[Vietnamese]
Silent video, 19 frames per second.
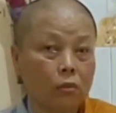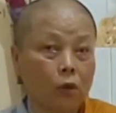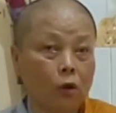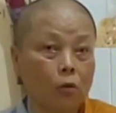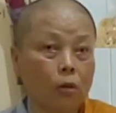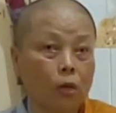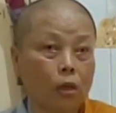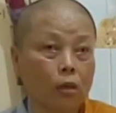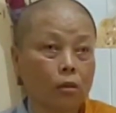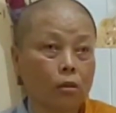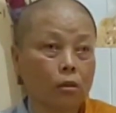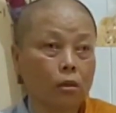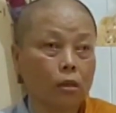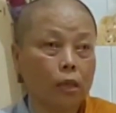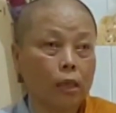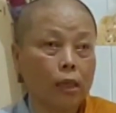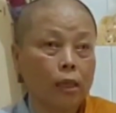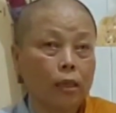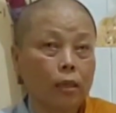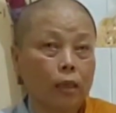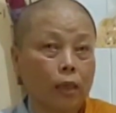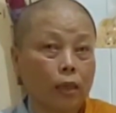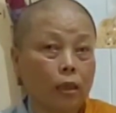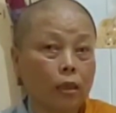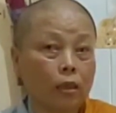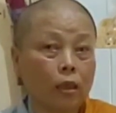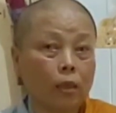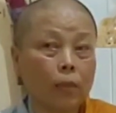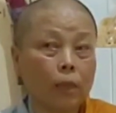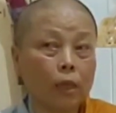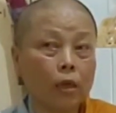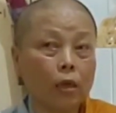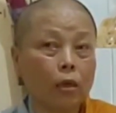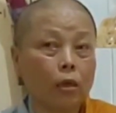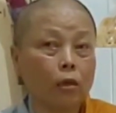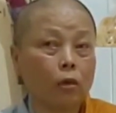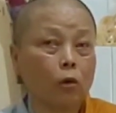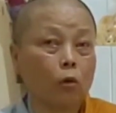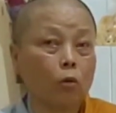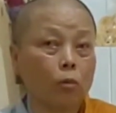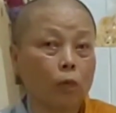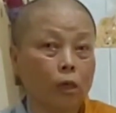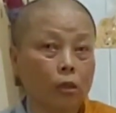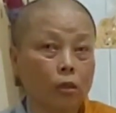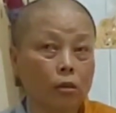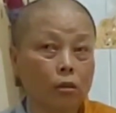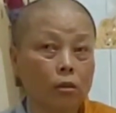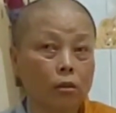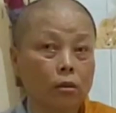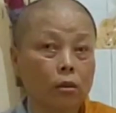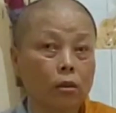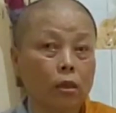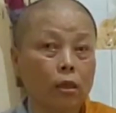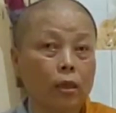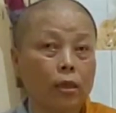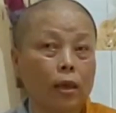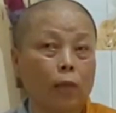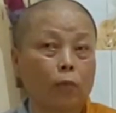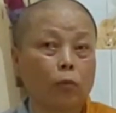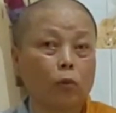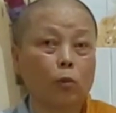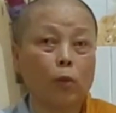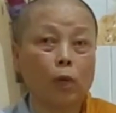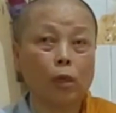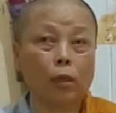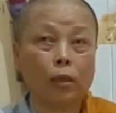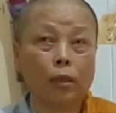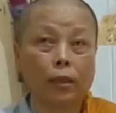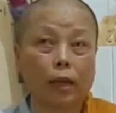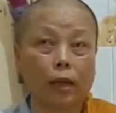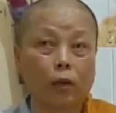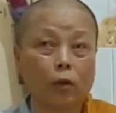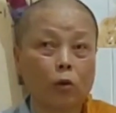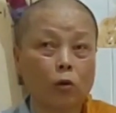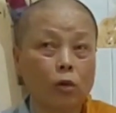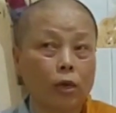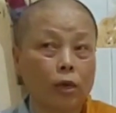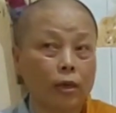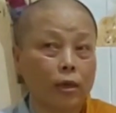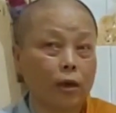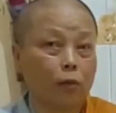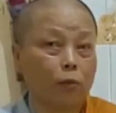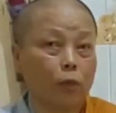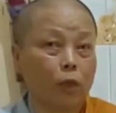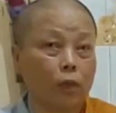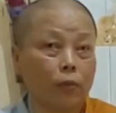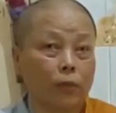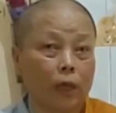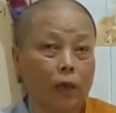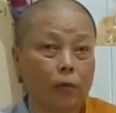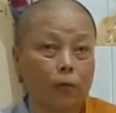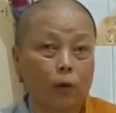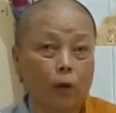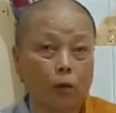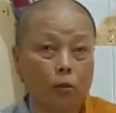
Mô Phật. Yeah. Tại vì người ta biết cái người chủ mà. Như yeah. cái dòng của mình, đặc dụ như cái dòng mình làm thầy phải không?